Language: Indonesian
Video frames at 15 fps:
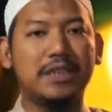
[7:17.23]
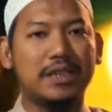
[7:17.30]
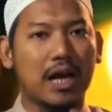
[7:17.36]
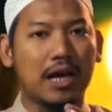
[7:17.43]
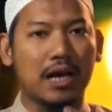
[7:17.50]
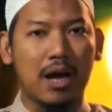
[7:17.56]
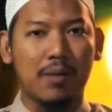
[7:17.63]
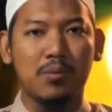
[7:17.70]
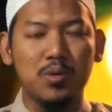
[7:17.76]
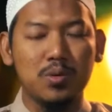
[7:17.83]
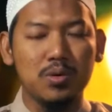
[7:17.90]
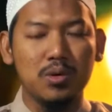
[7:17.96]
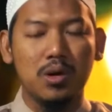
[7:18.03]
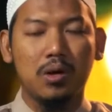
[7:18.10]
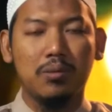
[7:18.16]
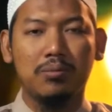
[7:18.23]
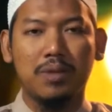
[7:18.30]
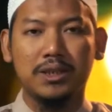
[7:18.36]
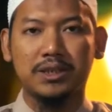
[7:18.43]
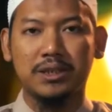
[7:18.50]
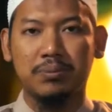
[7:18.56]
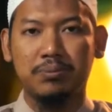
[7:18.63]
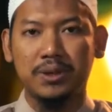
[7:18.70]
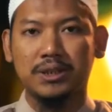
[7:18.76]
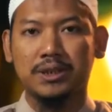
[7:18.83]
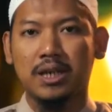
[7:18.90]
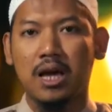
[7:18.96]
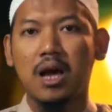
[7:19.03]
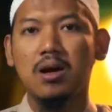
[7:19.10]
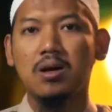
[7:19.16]
jika kamu masih
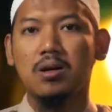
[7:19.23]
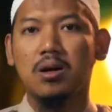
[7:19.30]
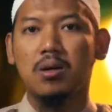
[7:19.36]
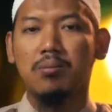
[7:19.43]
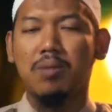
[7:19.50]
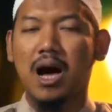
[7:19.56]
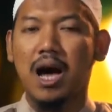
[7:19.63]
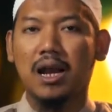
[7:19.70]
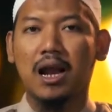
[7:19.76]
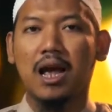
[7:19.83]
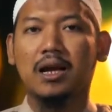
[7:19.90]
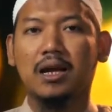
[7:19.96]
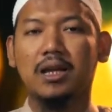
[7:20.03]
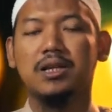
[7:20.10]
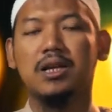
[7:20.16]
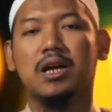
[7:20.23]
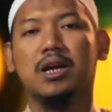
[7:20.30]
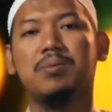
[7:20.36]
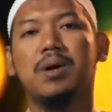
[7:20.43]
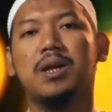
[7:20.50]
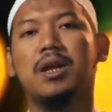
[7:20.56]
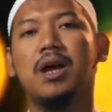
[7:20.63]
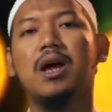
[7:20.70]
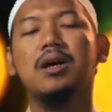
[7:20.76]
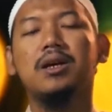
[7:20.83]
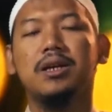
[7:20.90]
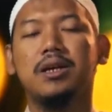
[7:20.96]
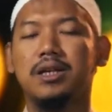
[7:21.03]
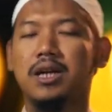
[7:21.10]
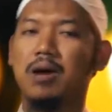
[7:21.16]
bisa mengarahkannya kepada
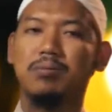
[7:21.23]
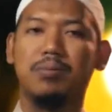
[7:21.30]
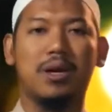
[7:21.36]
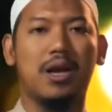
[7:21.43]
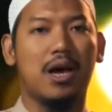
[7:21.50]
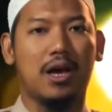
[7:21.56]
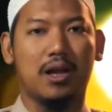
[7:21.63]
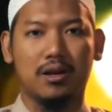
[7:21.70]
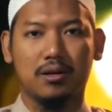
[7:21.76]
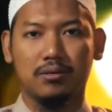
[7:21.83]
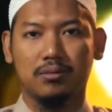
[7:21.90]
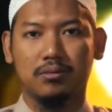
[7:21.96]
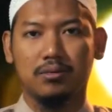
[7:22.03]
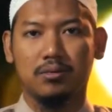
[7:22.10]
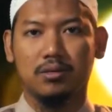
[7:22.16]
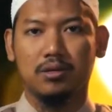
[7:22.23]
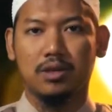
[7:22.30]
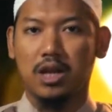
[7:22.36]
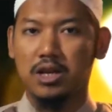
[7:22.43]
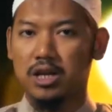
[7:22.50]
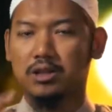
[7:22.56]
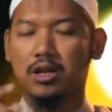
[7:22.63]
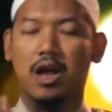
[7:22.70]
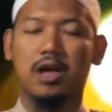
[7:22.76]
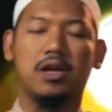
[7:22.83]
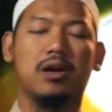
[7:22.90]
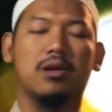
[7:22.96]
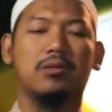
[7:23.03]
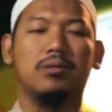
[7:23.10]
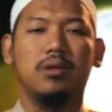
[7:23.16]
yang benar. Dan yang
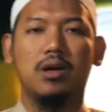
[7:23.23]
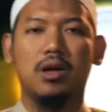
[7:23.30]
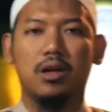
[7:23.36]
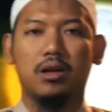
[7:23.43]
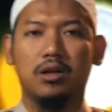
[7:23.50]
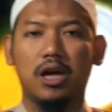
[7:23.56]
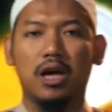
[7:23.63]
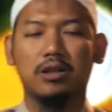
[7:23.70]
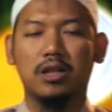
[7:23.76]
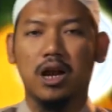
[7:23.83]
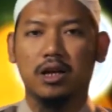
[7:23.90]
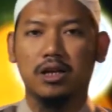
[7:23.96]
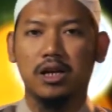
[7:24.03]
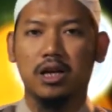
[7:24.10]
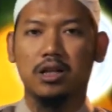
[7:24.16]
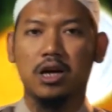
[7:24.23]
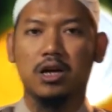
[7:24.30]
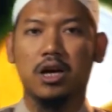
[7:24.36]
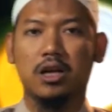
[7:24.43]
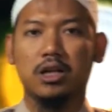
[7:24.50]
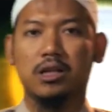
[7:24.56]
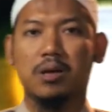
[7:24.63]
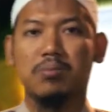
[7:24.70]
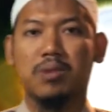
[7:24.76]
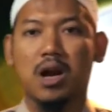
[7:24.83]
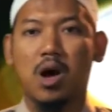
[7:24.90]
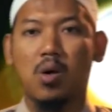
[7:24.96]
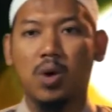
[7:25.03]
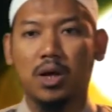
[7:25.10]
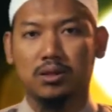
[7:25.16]
terakhir, di antara kiat agar kita
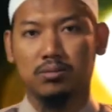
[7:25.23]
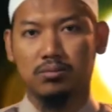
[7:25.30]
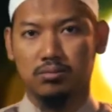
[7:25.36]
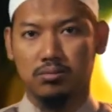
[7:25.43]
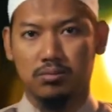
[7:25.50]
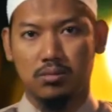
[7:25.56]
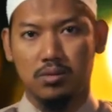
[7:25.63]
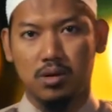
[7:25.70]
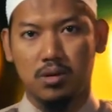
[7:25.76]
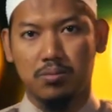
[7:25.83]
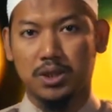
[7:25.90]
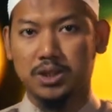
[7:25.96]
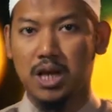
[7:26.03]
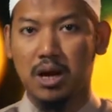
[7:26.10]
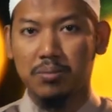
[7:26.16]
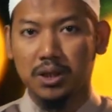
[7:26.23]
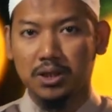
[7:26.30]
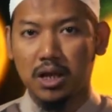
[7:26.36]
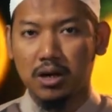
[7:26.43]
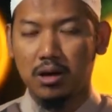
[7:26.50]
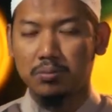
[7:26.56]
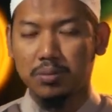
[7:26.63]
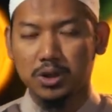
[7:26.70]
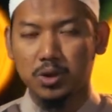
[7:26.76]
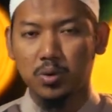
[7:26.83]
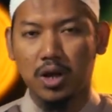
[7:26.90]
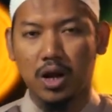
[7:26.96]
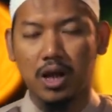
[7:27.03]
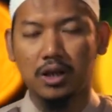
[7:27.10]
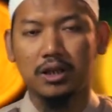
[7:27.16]
merawat persahabatan dan
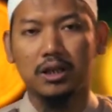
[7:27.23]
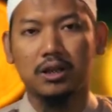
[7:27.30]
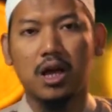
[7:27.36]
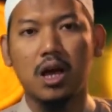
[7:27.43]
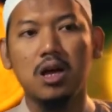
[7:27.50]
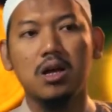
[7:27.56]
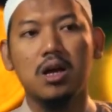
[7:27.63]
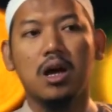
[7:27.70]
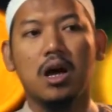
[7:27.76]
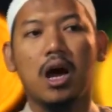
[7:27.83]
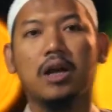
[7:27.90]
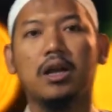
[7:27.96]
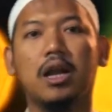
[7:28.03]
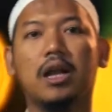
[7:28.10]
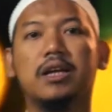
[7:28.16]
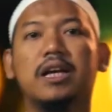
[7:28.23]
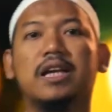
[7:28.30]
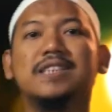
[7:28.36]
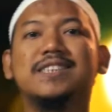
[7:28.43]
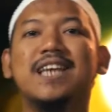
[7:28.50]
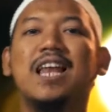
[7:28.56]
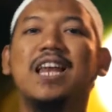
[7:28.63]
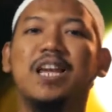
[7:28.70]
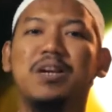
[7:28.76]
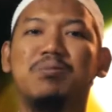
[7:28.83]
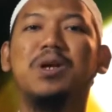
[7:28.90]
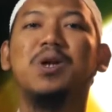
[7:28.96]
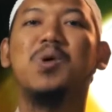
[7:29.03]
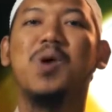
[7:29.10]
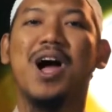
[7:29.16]
persaudaraan kita adalah dengan saling
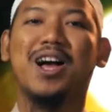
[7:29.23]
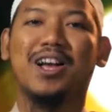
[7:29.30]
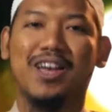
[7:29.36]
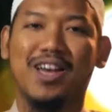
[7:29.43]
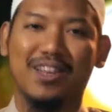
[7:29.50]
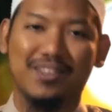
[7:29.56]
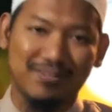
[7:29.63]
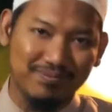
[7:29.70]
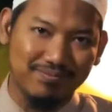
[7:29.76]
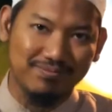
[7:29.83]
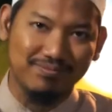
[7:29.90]
mendoakan.